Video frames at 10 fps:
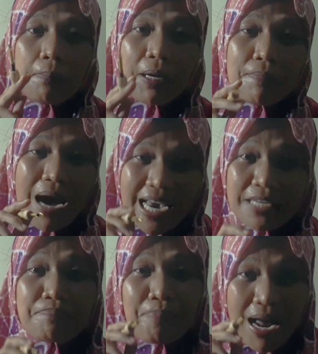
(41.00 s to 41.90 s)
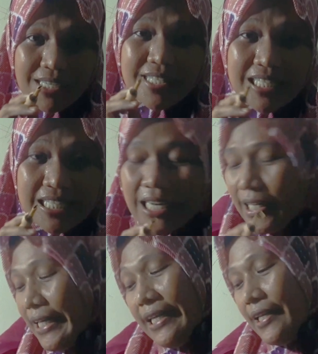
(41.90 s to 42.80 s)
bermain punch
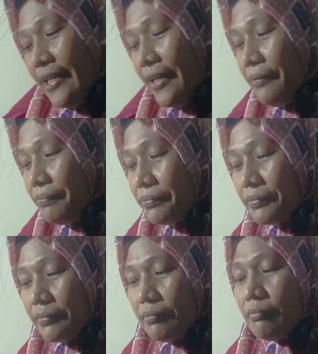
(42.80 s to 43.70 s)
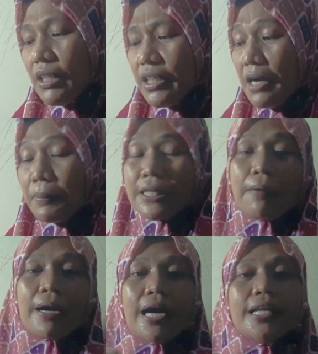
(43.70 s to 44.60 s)
needle ini? Yang
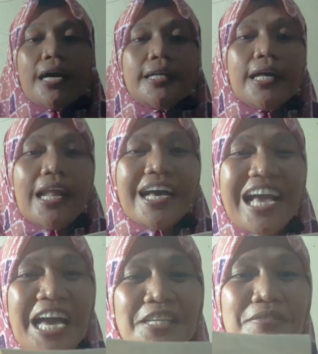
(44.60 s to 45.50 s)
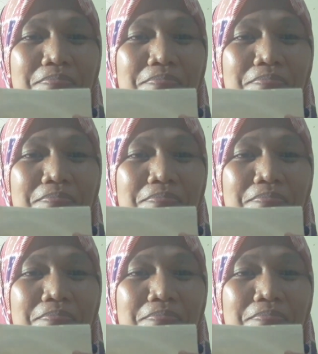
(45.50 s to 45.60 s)
pertama kali adalah kain